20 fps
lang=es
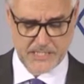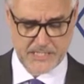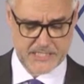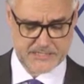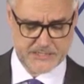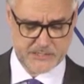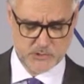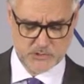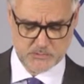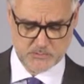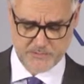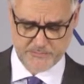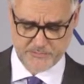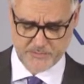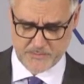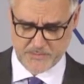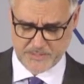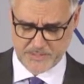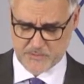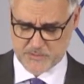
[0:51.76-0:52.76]
En el último
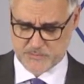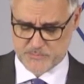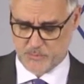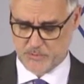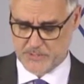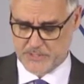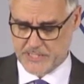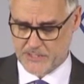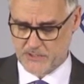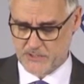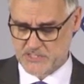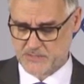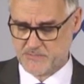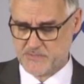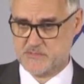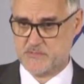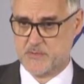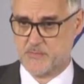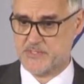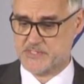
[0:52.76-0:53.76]
informe que hemos publicado este
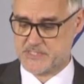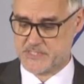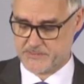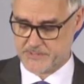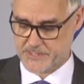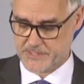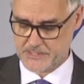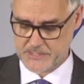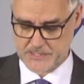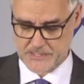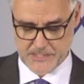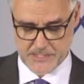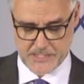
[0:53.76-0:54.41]
mismo mes de abril,